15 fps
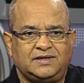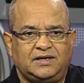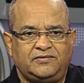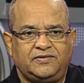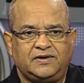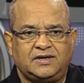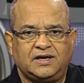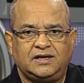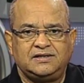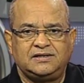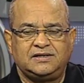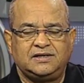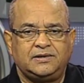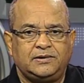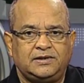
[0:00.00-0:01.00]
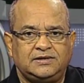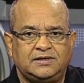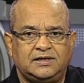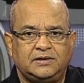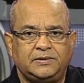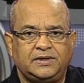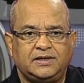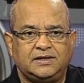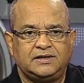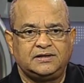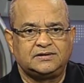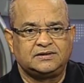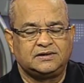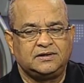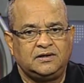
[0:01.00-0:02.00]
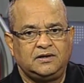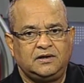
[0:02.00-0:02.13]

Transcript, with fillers: la fiscal Jenny, Berenice,